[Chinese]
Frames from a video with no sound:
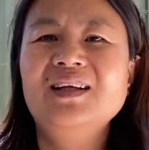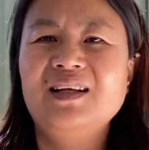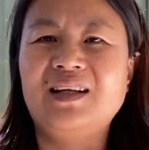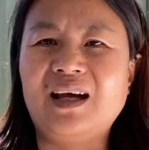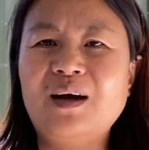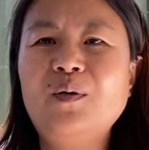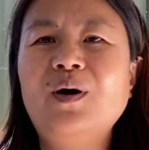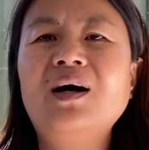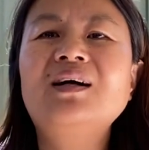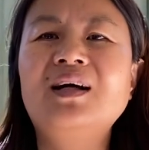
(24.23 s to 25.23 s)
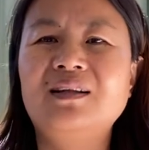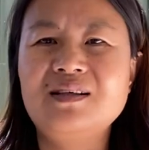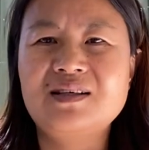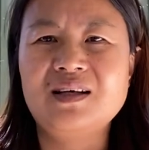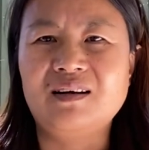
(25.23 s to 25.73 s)
粮荒肯定
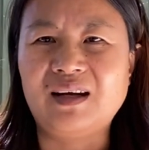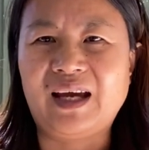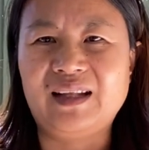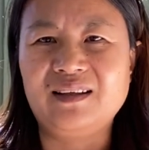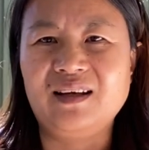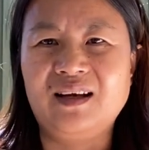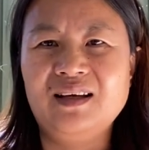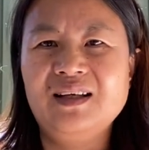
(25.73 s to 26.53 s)
是要来的了。